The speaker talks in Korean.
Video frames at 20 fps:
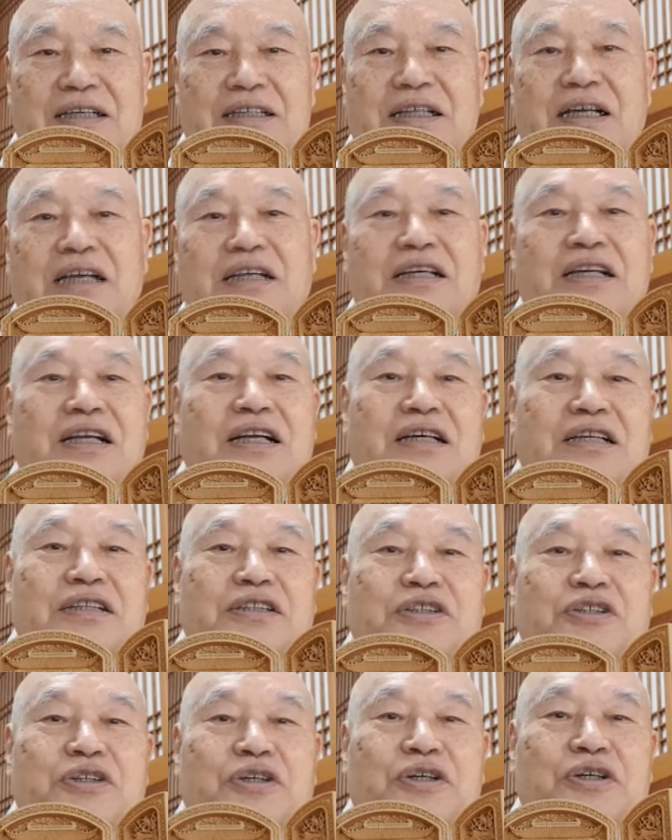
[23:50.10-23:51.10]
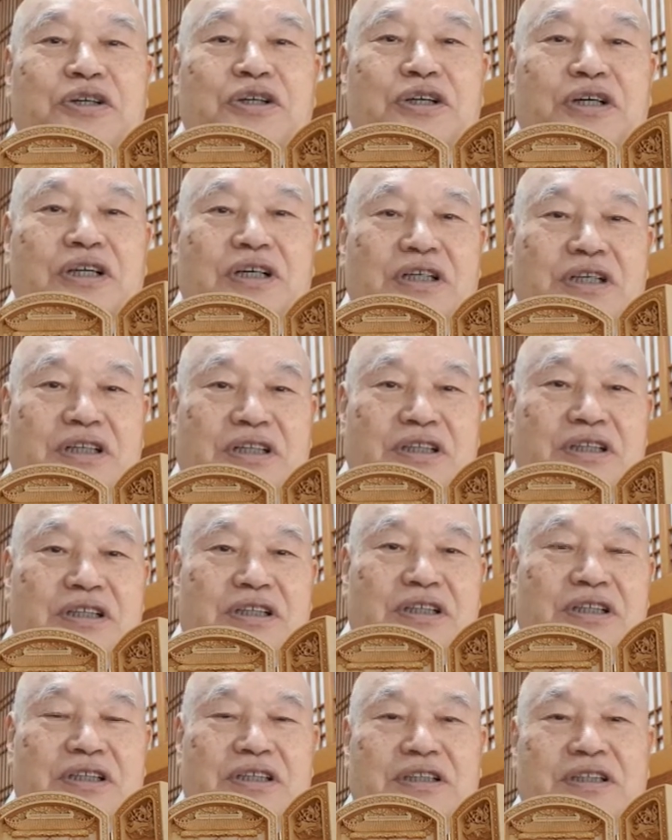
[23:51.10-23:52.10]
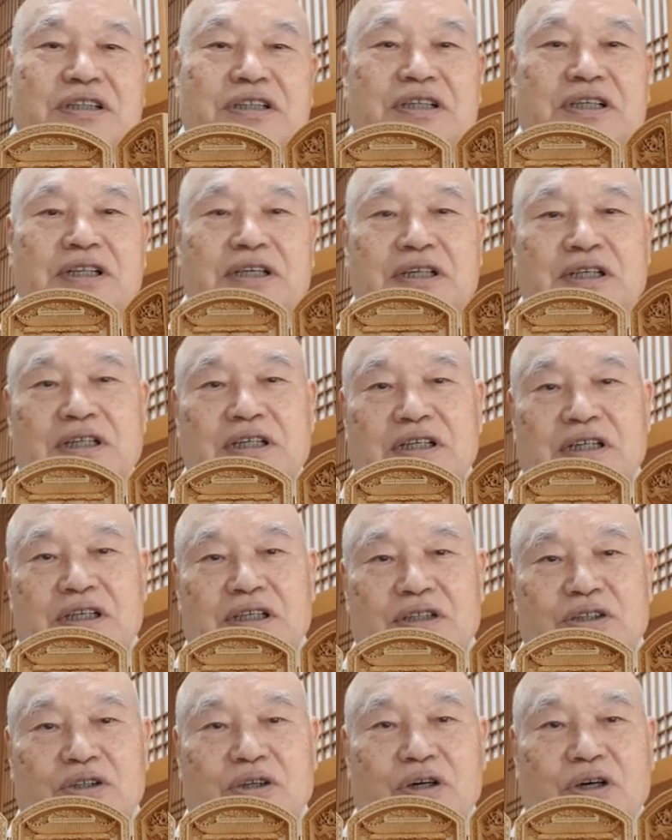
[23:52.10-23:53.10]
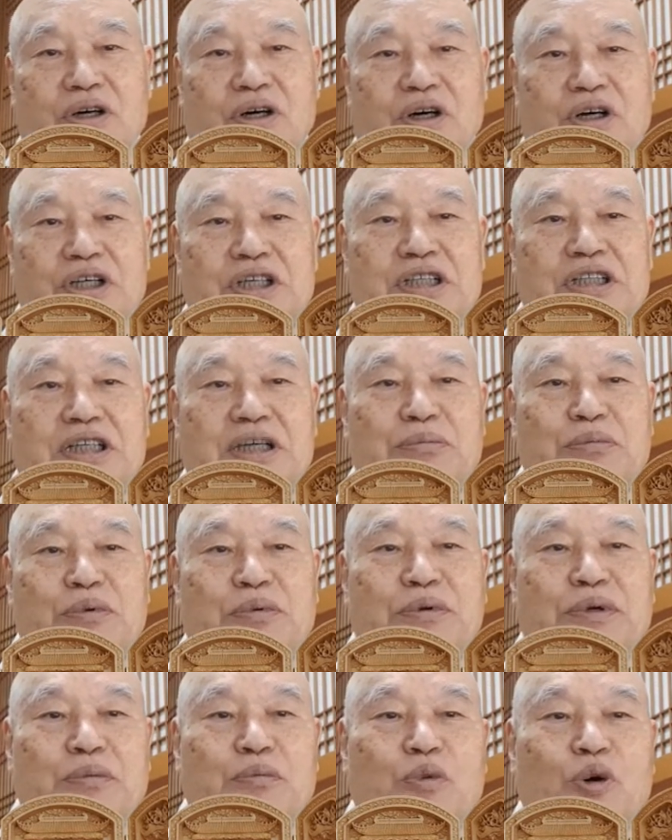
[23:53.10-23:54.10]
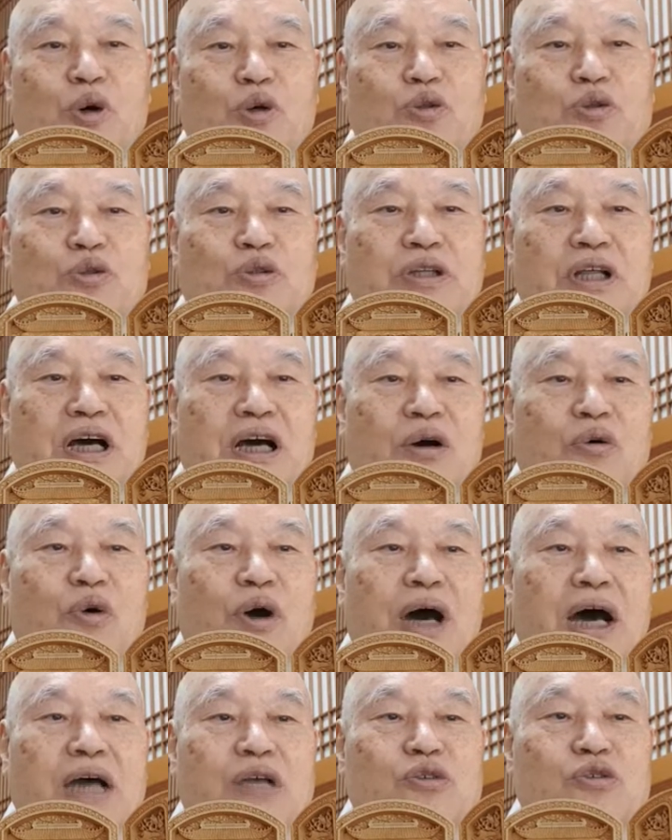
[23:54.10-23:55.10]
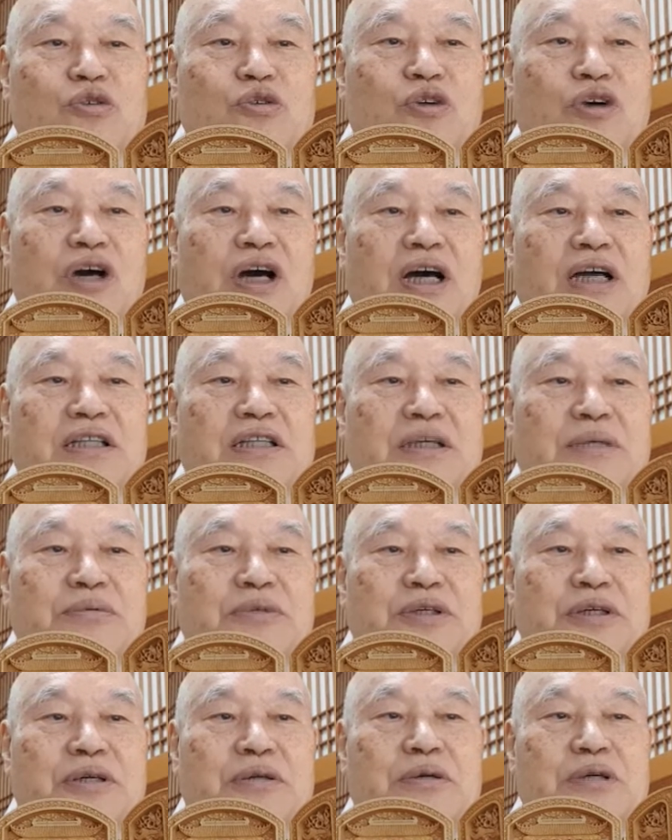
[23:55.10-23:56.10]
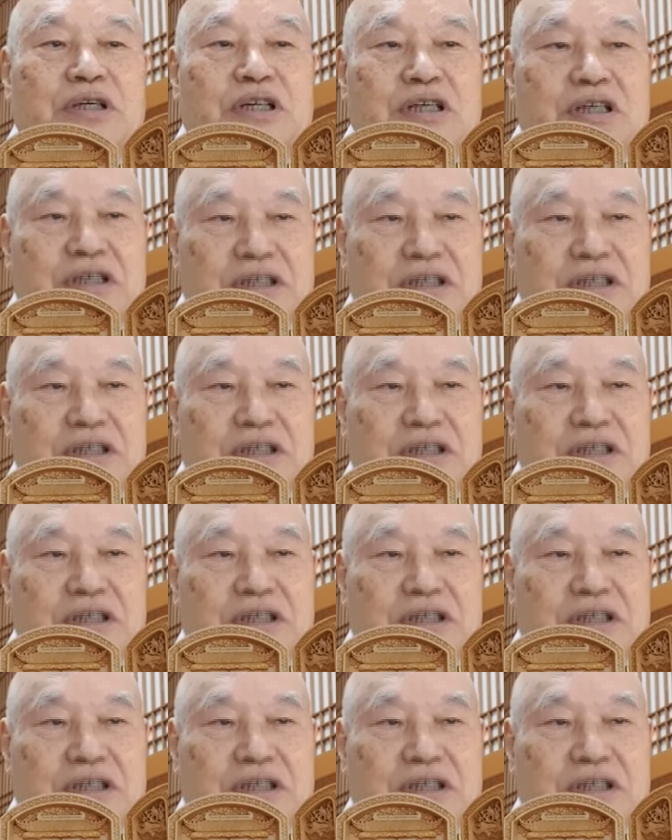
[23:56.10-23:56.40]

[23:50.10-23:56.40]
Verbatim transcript: 당연한 거죠. 어, 또 일체법이 모두 다 환술과 같음을